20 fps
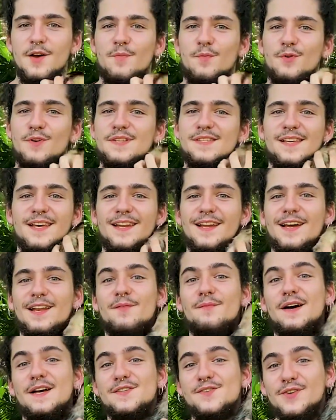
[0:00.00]
Por serem
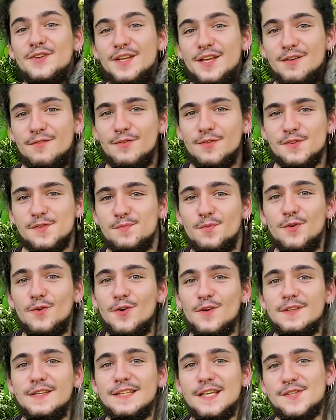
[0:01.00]
animais onívoros, por
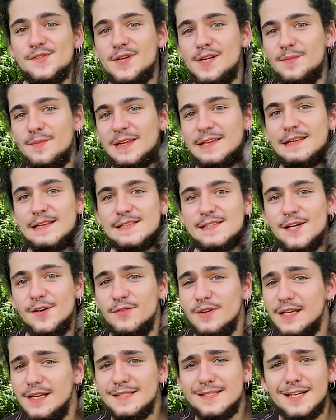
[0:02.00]
conta da sua alimentação,
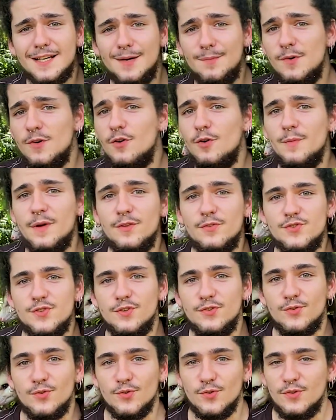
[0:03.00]
eles acabam comendo de
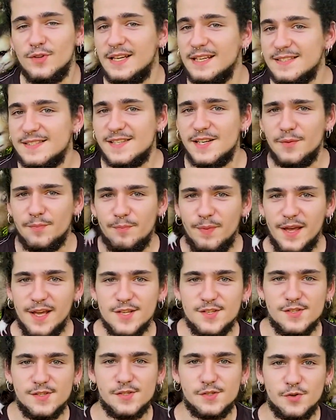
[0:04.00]
tudo, aí,
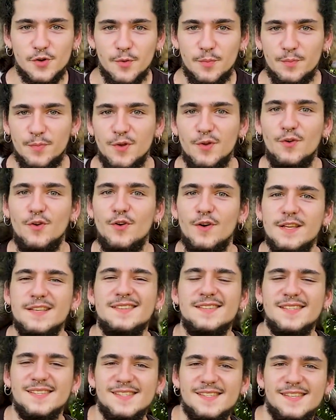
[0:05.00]
serpentes,
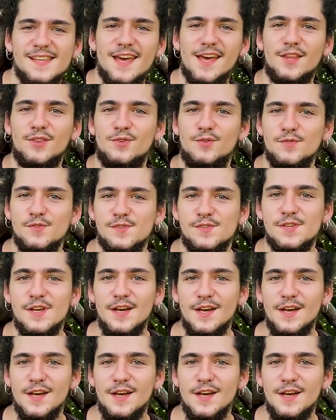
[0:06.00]
escorpiões, insetos,